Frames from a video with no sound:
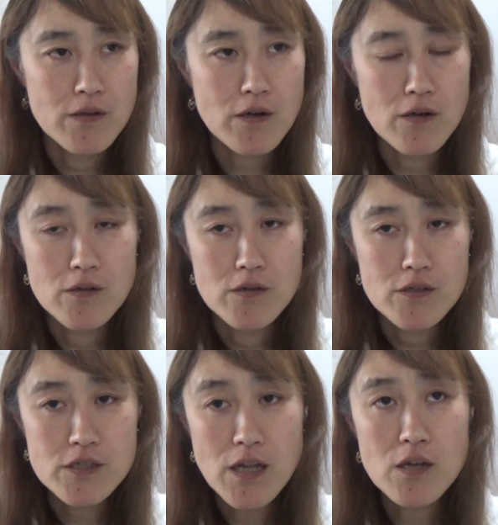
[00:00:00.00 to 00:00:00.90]
だから、
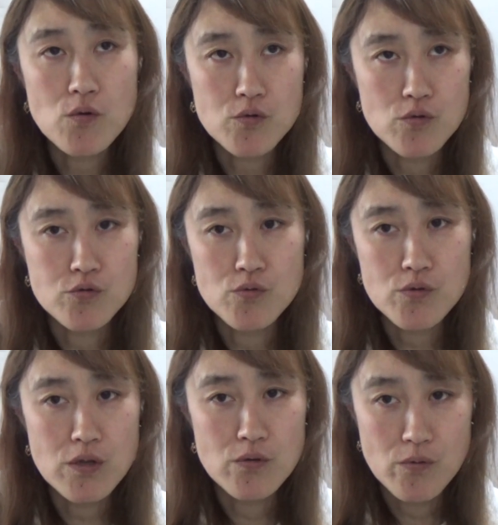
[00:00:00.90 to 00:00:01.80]
したいことをす
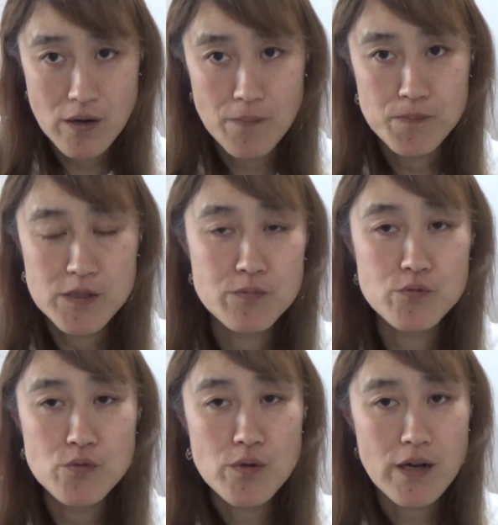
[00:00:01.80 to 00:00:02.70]
るっていうのは、自
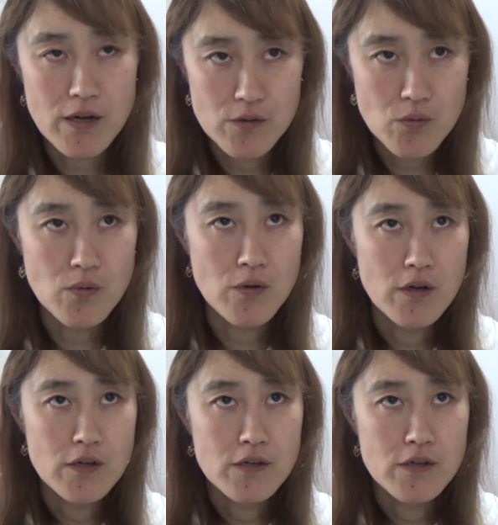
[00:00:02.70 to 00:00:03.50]
分の中の、